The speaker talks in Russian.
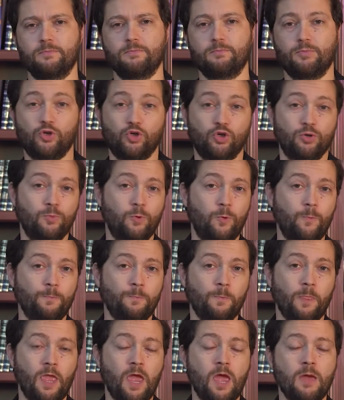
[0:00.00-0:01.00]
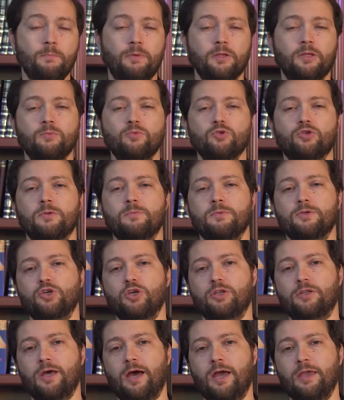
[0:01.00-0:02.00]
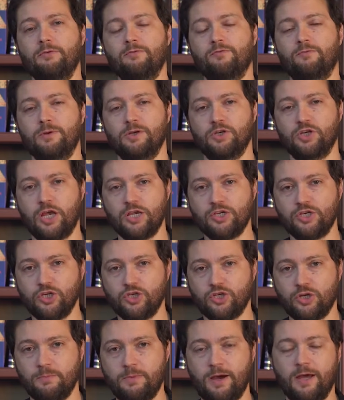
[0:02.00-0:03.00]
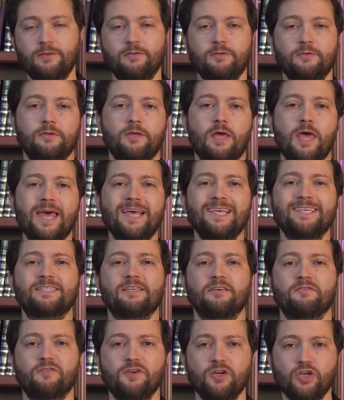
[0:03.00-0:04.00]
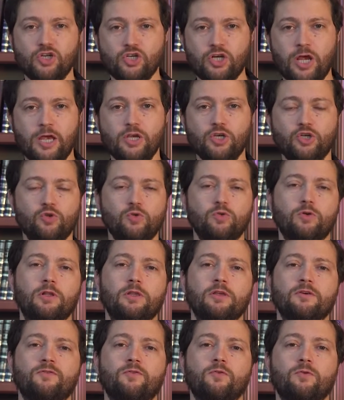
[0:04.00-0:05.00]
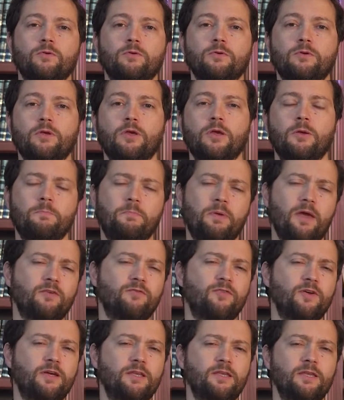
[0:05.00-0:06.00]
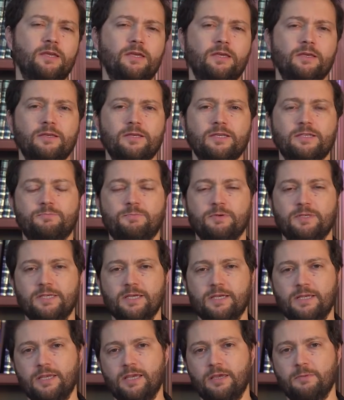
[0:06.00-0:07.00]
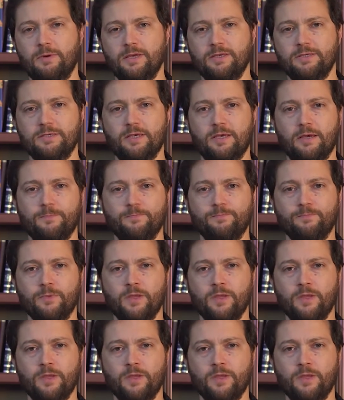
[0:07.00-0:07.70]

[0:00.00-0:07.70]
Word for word: Почему? Потому что мы читаем в ближайший шаббат завершающую главу первой книги из пяти книги Моисея.